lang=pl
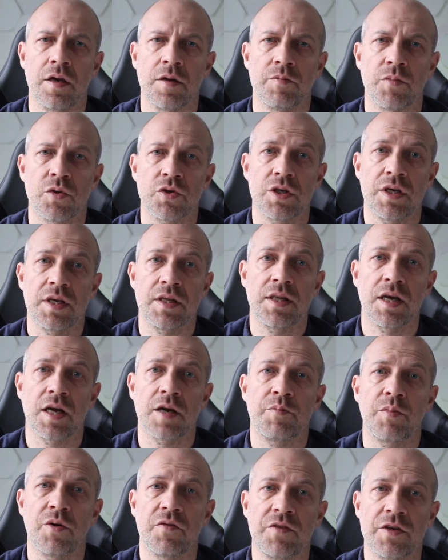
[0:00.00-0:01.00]
Może jednak
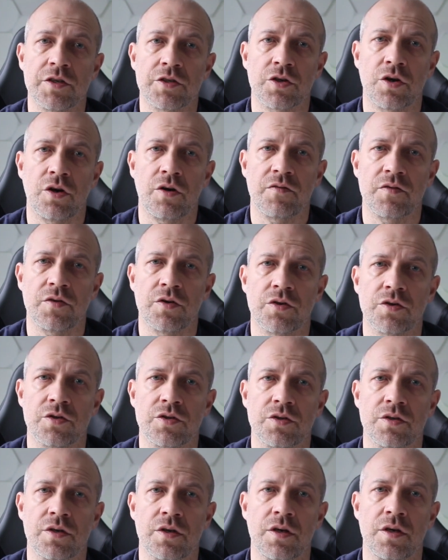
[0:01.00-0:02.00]

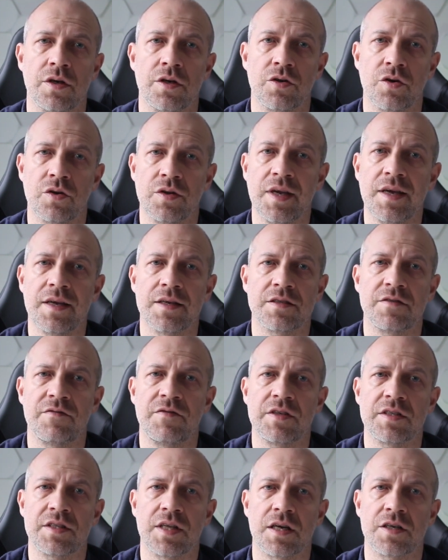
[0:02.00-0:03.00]
powierzchowność to nie jest
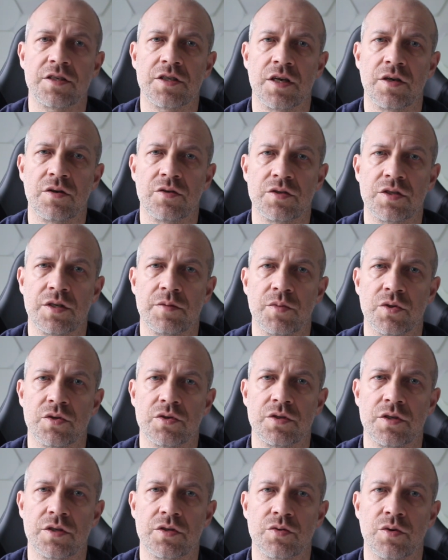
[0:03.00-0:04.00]
wystarczające
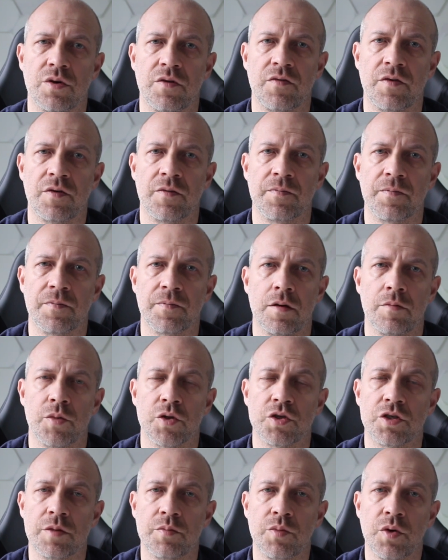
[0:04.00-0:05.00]
mocne słowo.
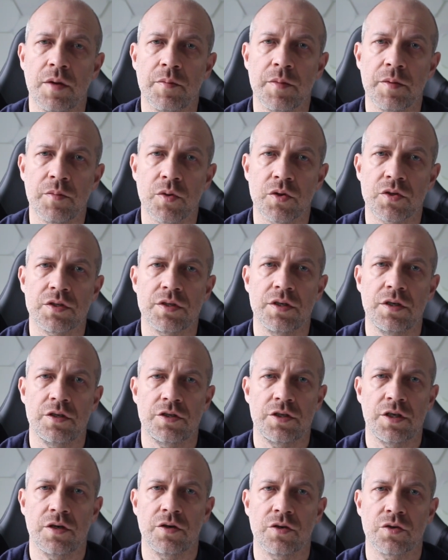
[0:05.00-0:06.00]
Potrzebujemy
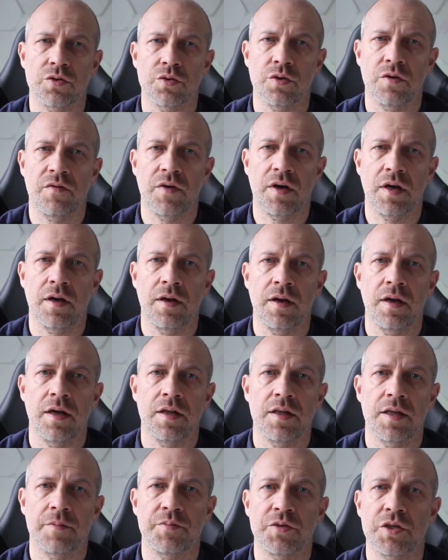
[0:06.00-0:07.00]
mocniejszego słowa,
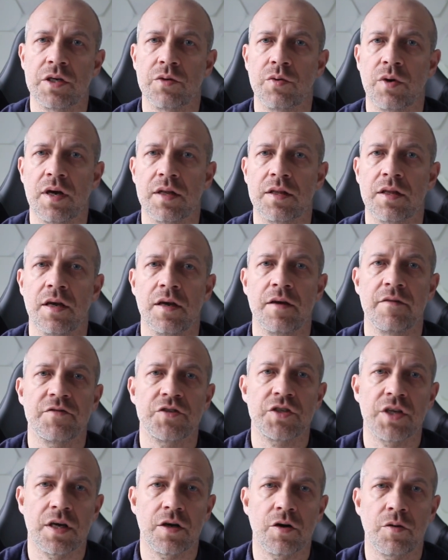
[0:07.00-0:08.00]
na przykład
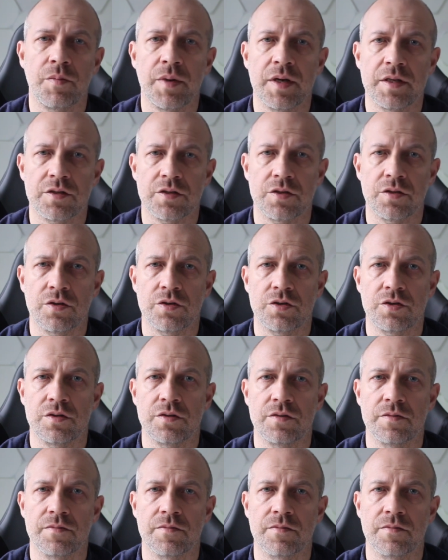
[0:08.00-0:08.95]
wszechobecność